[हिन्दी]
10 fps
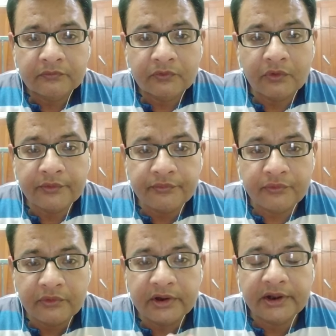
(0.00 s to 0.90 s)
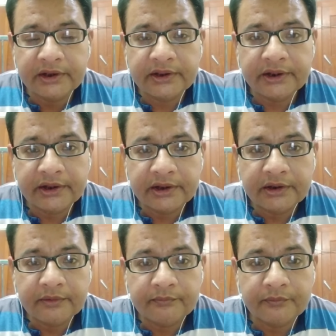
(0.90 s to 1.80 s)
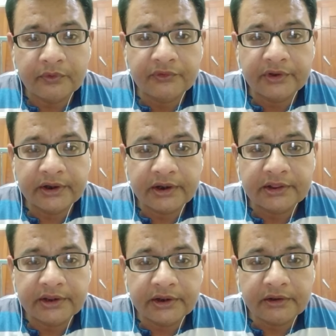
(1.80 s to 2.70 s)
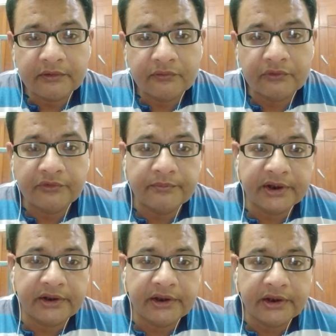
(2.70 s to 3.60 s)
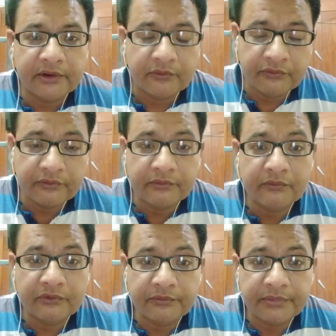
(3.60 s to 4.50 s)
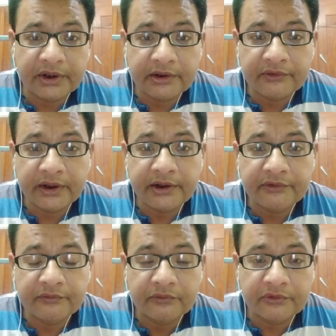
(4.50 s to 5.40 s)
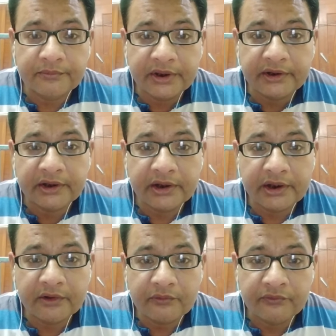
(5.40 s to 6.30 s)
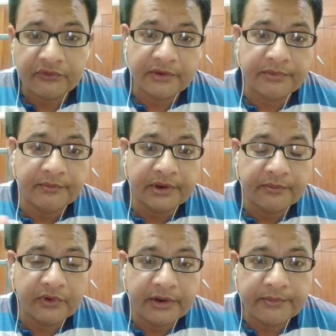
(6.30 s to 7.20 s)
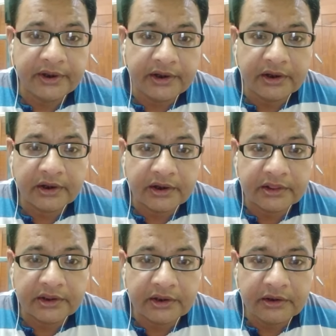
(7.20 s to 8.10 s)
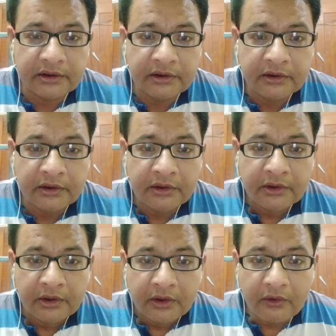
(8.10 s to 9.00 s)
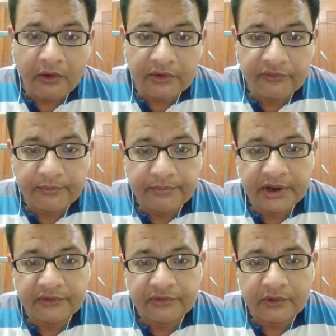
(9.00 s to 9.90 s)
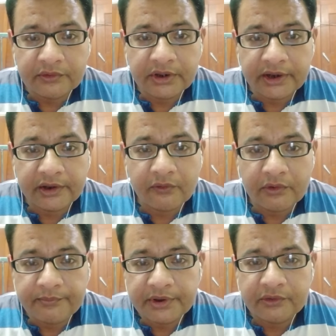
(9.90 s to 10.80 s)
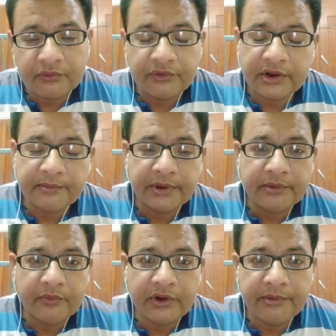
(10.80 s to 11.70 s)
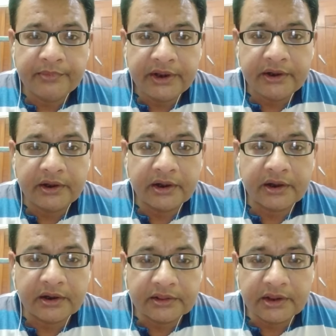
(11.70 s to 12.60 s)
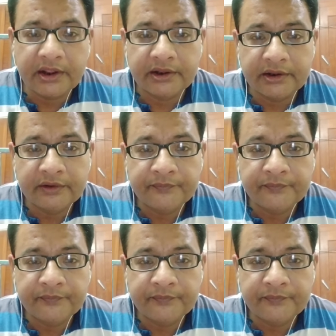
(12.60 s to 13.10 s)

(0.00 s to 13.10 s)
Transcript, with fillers: कोई फूड लेते हैं भोजन करते हैं कुछ बैक्टीरिया उन कुछ पेरेसाइट्स कुछ बैक्टीरिया उनसे भी हमारी बॉडी में इंटर करते हैं और जब भी ऐसा होता है कि कोई पैथोजन हमारी बॉडी में इंटर करता है